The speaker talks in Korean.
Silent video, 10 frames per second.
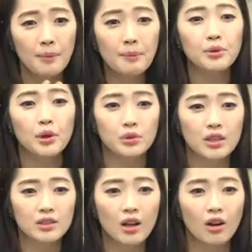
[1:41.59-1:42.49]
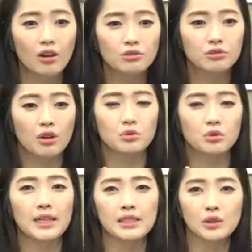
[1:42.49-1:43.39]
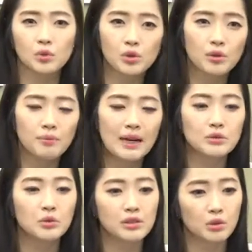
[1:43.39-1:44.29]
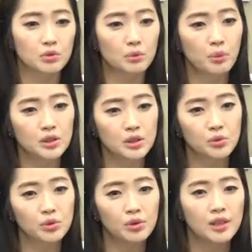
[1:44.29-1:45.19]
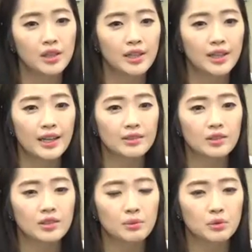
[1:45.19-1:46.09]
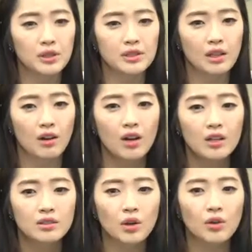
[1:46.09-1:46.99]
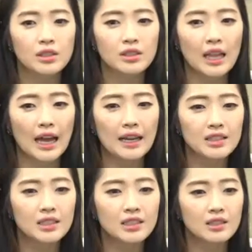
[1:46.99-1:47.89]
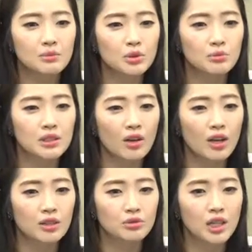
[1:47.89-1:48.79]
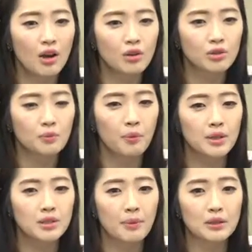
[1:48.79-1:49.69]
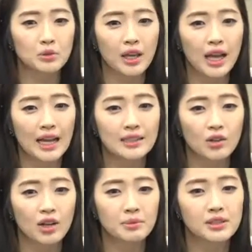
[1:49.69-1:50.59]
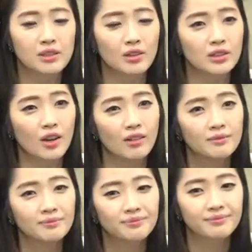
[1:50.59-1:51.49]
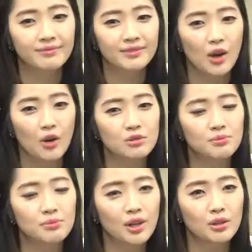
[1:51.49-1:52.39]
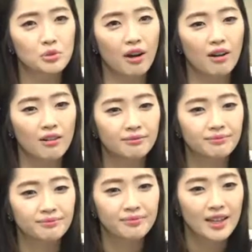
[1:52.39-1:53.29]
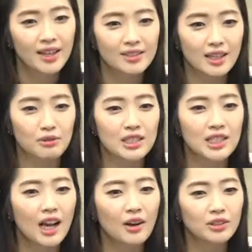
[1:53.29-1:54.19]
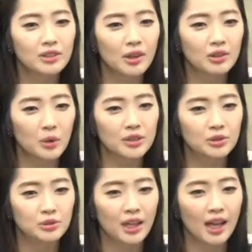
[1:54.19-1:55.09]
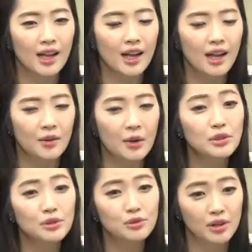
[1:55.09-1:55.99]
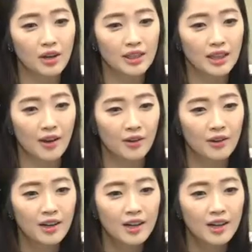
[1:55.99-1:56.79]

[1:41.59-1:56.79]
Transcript: 팬북에 오셔서 구경 좀 하시고 방송 일정 좀 보시고 하셨으면 좋겠어요. 저는 나르시시즘이 좀 있어가지고 제 얼굴을 보면서 방송해야 안정감이 들거든요. 제 얼굴 좀 틀어줘요. 자꾸 이상한 거 틀어줘가지고 내가 횡설수설했네요.